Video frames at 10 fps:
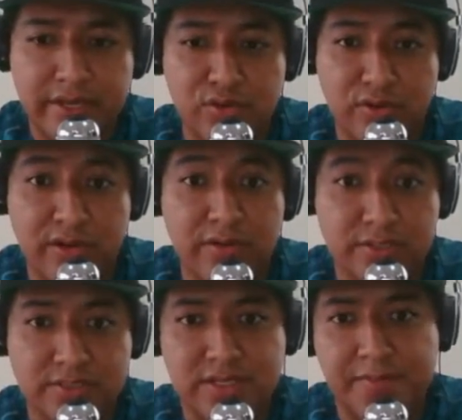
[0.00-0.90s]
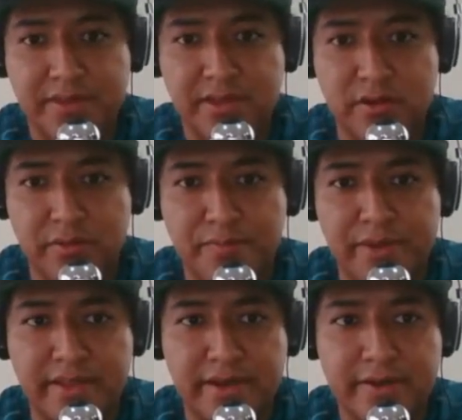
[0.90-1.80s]
que yo sinceramente lo vi
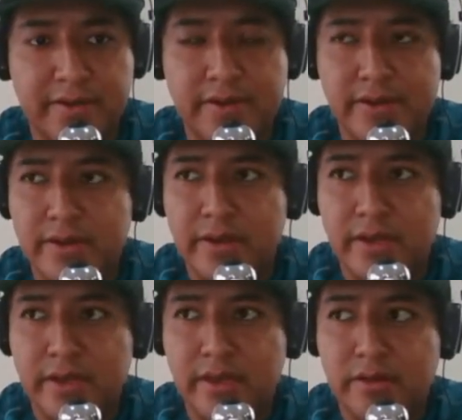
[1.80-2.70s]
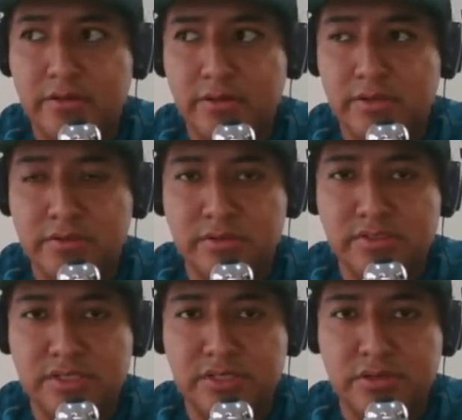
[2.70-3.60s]
perder eh, con, con,
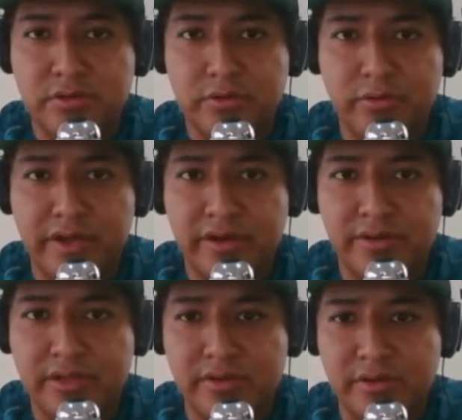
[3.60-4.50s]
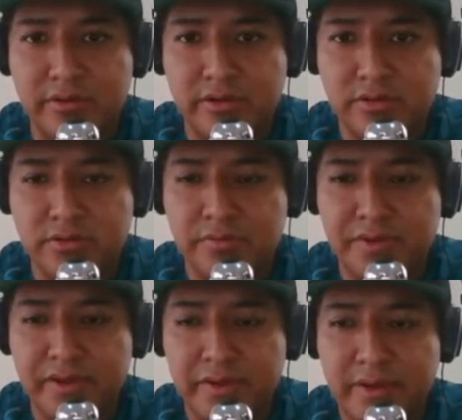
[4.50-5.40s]
este chico uruguayo, ahorita no recuerdo su
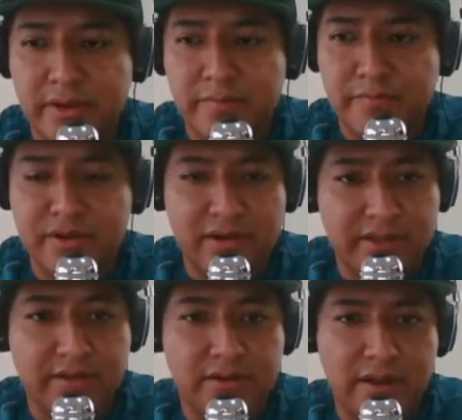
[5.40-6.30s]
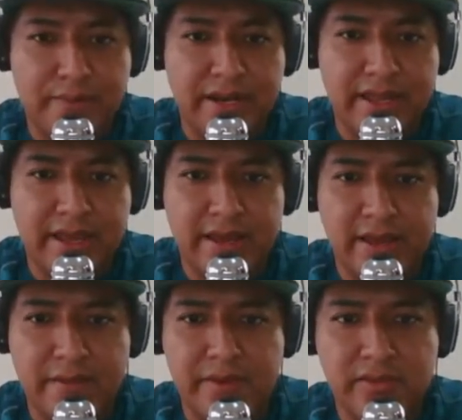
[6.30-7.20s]
nombre, pero le dieron la pelea
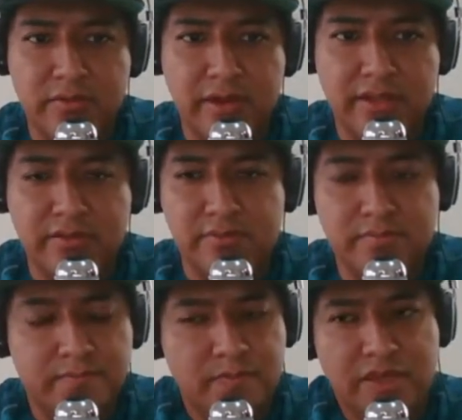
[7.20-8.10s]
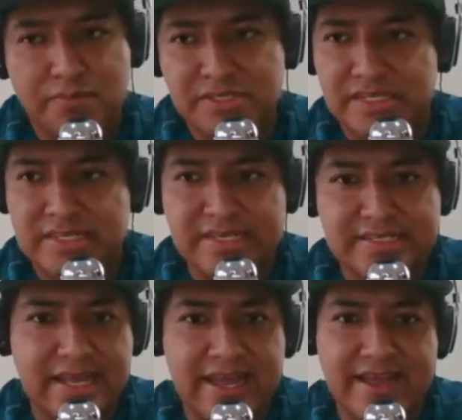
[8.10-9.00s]
a Matthew Hatton y pues así
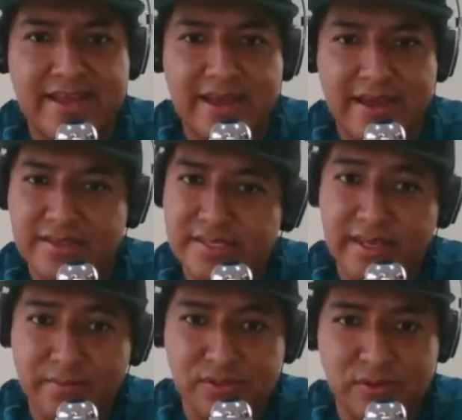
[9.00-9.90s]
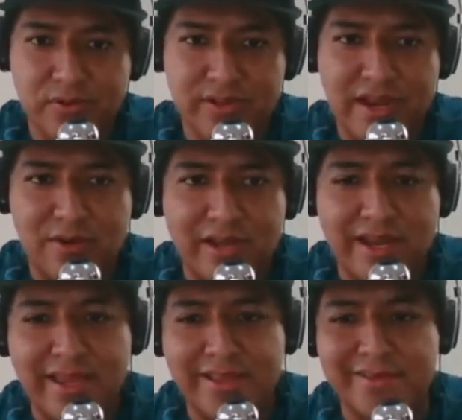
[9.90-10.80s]
está, seguimos con lo de la
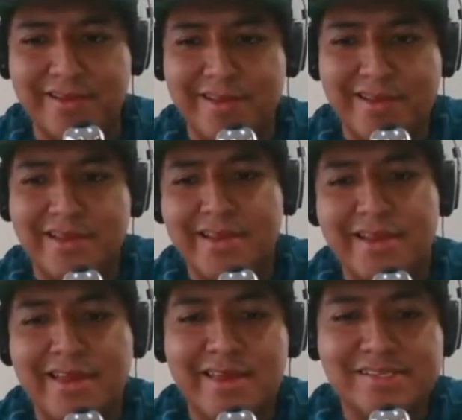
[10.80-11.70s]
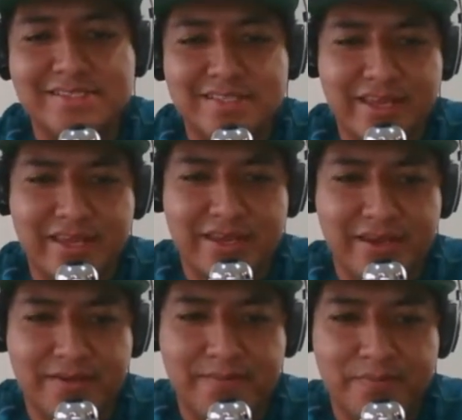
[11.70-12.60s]
localía, ¿no?
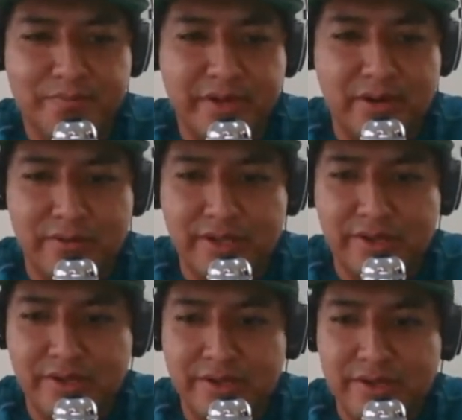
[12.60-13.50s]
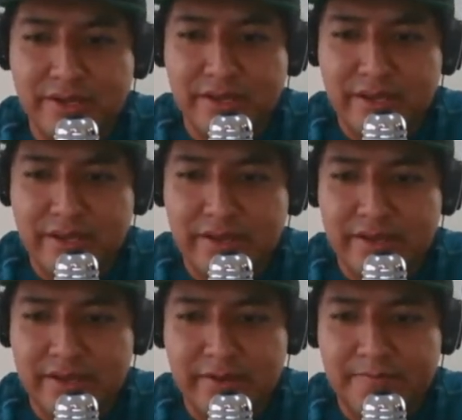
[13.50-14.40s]
Este, pero bueno,
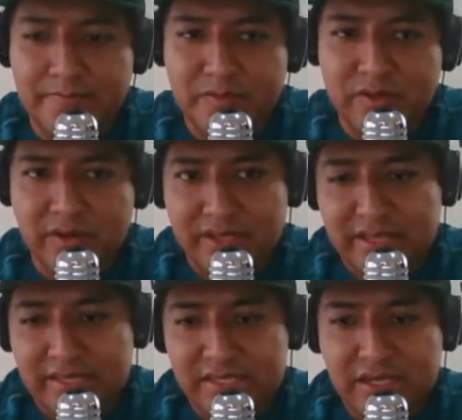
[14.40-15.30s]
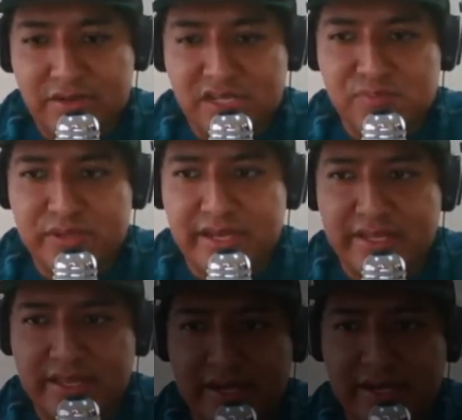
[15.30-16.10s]
Em, creo que Natasha Jonas puede